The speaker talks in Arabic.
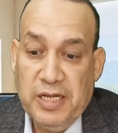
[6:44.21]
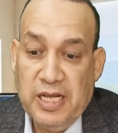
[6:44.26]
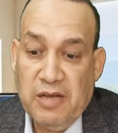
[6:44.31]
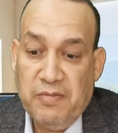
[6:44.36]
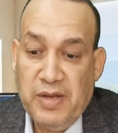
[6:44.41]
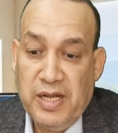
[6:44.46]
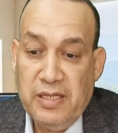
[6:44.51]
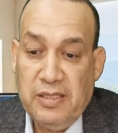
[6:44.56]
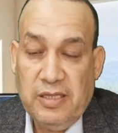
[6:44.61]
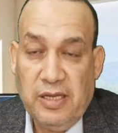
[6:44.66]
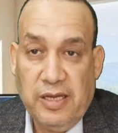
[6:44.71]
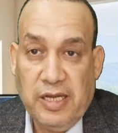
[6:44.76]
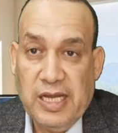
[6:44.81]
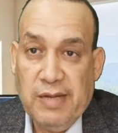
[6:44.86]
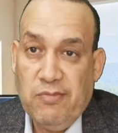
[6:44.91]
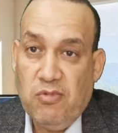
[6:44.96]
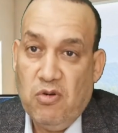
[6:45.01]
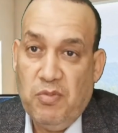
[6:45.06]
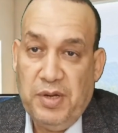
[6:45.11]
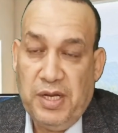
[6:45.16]
كمان
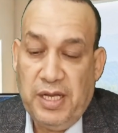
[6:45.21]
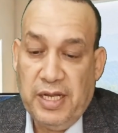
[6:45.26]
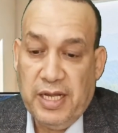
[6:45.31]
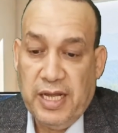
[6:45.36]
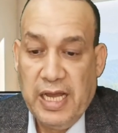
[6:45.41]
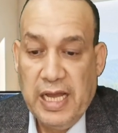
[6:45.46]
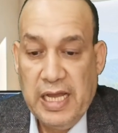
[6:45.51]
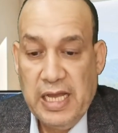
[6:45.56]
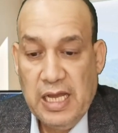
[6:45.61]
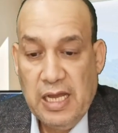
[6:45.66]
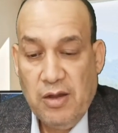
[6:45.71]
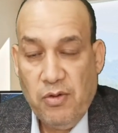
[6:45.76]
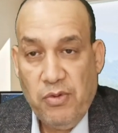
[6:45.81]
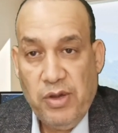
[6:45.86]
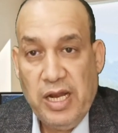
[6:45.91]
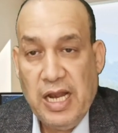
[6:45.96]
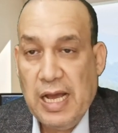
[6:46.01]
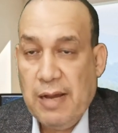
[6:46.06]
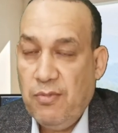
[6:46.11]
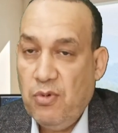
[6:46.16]
تعجبهم الحكاية
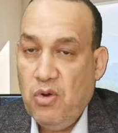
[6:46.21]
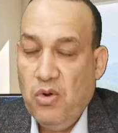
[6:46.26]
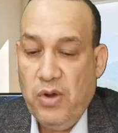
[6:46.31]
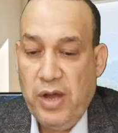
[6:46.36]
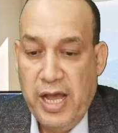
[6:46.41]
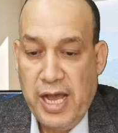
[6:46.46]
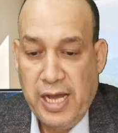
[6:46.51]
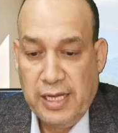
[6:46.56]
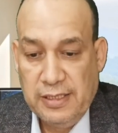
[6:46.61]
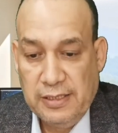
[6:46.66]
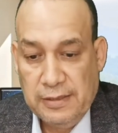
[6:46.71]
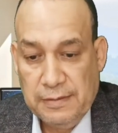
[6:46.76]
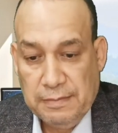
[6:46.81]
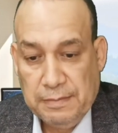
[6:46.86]
ويلعب وهو قاعد